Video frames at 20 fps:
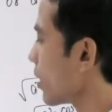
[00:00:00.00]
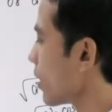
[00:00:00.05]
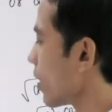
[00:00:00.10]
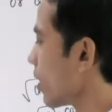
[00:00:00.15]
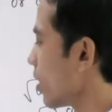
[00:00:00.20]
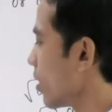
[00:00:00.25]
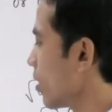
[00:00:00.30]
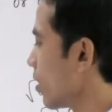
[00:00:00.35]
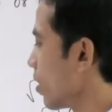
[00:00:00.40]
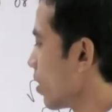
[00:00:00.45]

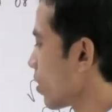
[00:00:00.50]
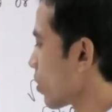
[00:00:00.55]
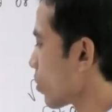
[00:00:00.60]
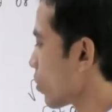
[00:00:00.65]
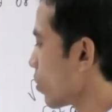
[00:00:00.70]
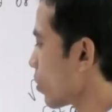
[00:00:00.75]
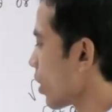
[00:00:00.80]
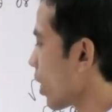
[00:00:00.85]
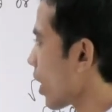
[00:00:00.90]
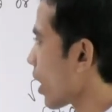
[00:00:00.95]
थीटा
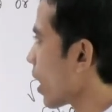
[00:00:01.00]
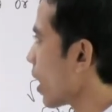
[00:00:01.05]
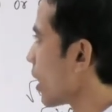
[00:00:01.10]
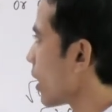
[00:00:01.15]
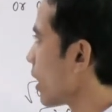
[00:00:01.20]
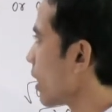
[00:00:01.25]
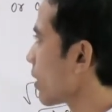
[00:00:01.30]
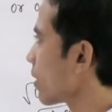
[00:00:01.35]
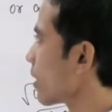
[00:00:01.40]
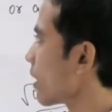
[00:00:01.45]
तो हो जाएगा
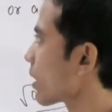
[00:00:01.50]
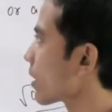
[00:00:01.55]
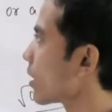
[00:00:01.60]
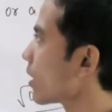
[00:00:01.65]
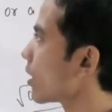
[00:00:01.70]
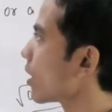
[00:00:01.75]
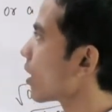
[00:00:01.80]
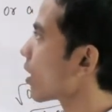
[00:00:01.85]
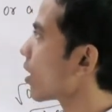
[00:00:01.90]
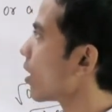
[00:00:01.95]
ए सेक
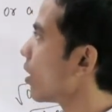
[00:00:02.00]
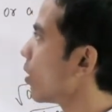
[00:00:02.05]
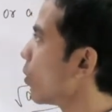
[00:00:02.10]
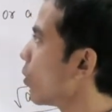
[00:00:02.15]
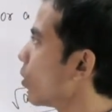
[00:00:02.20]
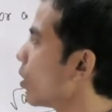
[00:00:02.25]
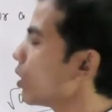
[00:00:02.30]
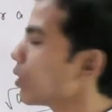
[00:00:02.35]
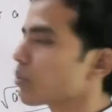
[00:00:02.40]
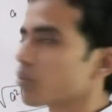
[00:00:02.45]
थीटा का
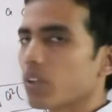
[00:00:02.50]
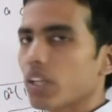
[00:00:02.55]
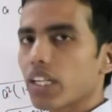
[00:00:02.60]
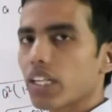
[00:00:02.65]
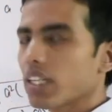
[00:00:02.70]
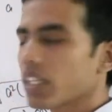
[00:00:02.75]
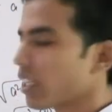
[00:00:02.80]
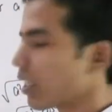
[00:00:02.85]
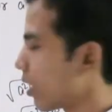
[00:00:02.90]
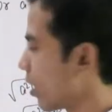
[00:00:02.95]
होल
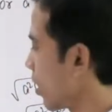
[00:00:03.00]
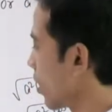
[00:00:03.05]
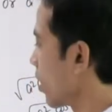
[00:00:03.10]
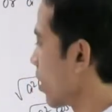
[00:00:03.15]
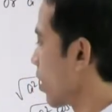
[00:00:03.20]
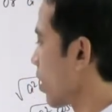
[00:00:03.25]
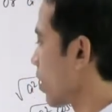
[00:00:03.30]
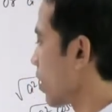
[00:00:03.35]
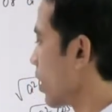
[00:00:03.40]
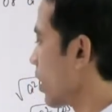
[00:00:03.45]
स्क्वायर
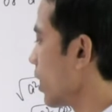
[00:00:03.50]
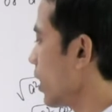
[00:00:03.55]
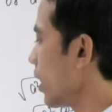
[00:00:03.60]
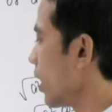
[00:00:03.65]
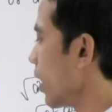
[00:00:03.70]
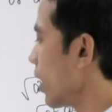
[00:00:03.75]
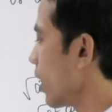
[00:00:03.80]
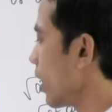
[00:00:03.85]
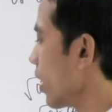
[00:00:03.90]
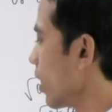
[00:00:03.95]
यानी
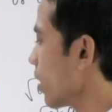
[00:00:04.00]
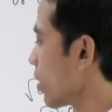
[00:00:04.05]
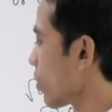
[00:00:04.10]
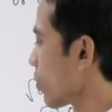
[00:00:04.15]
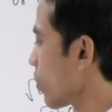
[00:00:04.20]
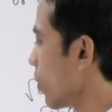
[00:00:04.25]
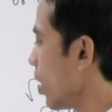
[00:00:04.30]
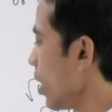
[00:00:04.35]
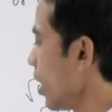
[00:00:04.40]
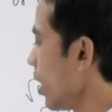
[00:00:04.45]
ए
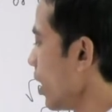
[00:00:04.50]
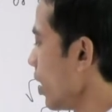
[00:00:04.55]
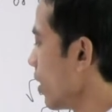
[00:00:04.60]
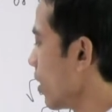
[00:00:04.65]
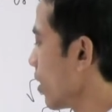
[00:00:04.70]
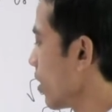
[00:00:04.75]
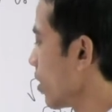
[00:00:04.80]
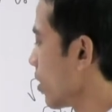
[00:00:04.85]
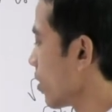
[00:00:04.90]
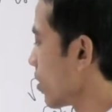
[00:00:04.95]
स्क्वायर
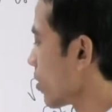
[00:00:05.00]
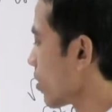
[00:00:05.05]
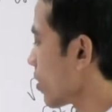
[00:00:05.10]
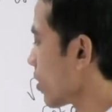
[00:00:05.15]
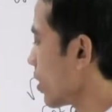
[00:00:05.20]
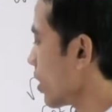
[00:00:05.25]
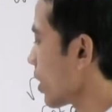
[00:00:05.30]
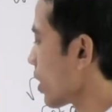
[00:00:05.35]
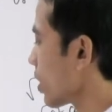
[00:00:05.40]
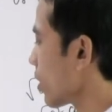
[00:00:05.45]

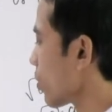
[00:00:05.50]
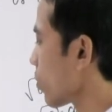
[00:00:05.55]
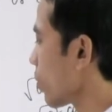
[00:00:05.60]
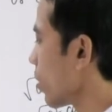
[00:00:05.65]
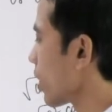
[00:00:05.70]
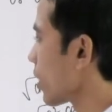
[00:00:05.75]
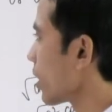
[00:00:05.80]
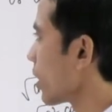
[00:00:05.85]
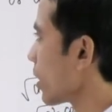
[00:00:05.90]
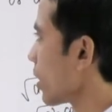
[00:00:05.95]
सेक
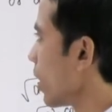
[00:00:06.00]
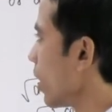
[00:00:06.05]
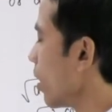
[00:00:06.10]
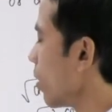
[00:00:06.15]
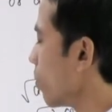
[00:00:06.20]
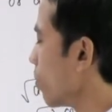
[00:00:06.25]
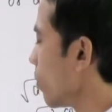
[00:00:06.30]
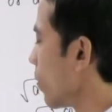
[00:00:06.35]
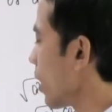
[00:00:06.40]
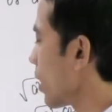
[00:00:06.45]
स्क्वायर थीटा
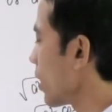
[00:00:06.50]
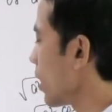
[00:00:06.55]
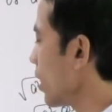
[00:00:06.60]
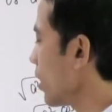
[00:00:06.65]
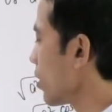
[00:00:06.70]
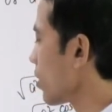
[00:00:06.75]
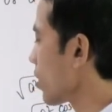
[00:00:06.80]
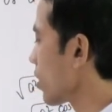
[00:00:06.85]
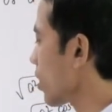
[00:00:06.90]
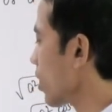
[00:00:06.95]

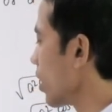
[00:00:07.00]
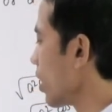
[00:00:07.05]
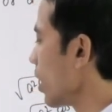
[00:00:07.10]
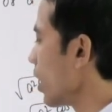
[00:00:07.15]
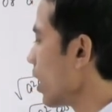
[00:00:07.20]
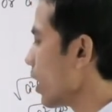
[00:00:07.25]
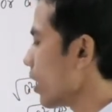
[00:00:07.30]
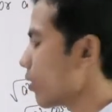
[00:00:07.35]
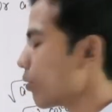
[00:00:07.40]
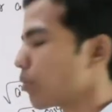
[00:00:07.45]
माइनस
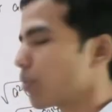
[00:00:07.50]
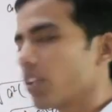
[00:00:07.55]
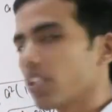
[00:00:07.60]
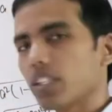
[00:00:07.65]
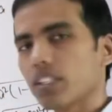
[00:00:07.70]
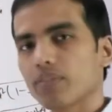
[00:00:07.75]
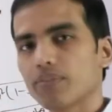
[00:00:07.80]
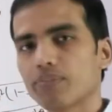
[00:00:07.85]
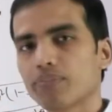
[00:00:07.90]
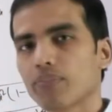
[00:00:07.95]
ए
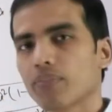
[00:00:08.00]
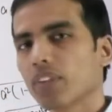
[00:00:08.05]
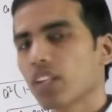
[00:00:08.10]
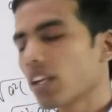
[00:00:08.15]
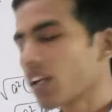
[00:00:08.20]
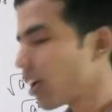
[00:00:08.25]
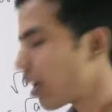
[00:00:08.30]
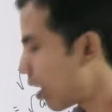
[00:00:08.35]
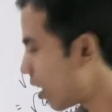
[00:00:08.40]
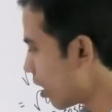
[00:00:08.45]
स्क्वायर
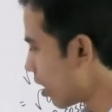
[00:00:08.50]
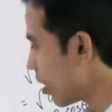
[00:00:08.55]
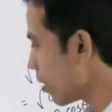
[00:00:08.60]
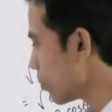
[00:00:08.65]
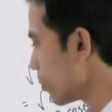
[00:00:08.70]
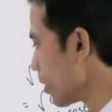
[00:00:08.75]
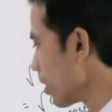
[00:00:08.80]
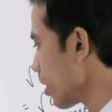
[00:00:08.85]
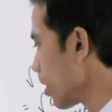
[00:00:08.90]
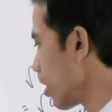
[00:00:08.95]

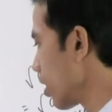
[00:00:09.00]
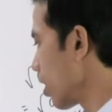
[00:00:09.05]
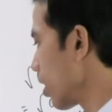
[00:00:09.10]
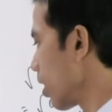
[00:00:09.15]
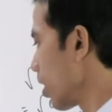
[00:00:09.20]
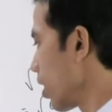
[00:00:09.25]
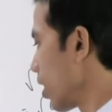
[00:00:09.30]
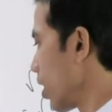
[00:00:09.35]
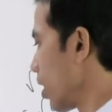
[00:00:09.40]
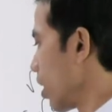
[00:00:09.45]
अब
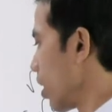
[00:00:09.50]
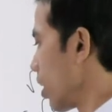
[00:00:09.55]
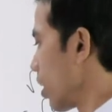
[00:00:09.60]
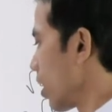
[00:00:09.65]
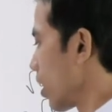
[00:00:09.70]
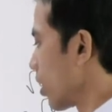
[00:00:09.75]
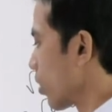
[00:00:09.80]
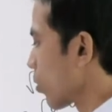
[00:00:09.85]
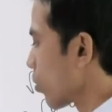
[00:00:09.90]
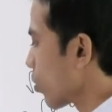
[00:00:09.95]

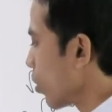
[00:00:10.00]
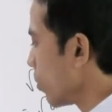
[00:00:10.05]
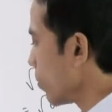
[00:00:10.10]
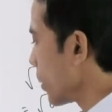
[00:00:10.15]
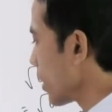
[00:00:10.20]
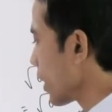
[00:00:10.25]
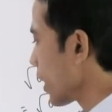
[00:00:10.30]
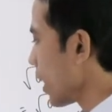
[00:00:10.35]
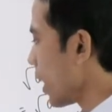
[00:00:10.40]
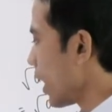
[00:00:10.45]

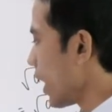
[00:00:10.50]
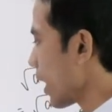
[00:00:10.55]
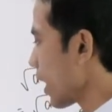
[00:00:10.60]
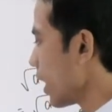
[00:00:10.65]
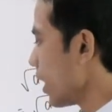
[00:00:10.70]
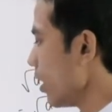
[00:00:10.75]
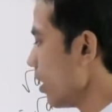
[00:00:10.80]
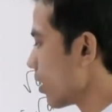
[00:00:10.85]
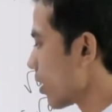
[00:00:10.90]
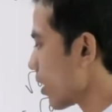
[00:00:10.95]
कॉमन क्या
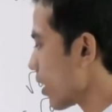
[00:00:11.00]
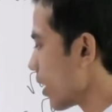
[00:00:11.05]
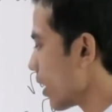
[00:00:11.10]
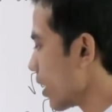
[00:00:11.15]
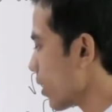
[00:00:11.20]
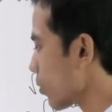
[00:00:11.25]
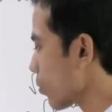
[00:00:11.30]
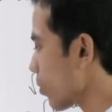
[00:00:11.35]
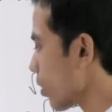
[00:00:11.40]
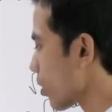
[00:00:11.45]
आएगा
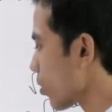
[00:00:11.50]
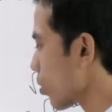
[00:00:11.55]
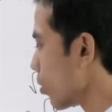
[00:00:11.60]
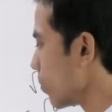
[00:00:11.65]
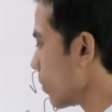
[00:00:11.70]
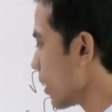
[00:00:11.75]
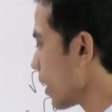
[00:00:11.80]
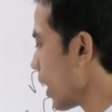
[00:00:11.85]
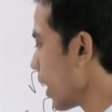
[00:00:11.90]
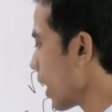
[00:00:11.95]
ए स्क्वायर
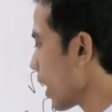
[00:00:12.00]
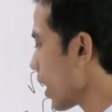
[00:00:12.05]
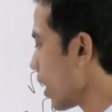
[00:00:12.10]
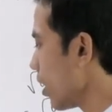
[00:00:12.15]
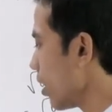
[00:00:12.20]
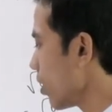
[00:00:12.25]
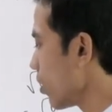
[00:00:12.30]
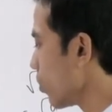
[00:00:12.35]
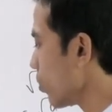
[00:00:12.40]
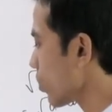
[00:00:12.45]
कॉमन
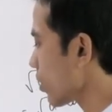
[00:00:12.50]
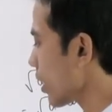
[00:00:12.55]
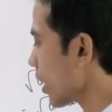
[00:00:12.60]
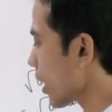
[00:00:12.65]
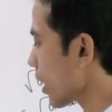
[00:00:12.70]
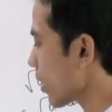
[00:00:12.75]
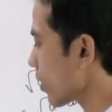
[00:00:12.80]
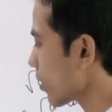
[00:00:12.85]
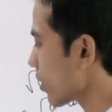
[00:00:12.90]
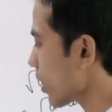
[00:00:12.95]
आएगा हो
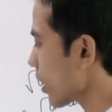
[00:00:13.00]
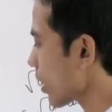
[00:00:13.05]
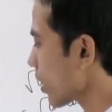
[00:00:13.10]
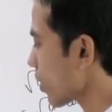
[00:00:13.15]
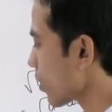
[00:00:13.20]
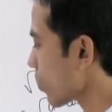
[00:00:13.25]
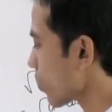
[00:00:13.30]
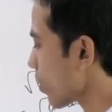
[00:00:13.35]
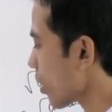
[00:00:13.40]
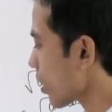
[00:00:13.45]
जाएगा
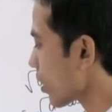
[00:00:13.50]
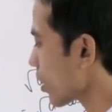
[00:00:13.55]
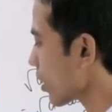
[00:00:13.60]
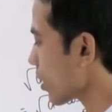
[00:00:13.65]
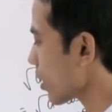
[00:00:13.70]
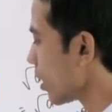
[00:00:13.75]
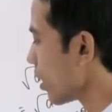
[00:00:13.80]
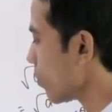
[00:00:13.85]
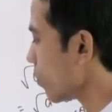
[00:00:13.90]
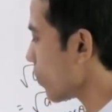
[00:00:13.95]
सेक स्क्वायर
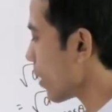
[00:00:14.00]
थीटा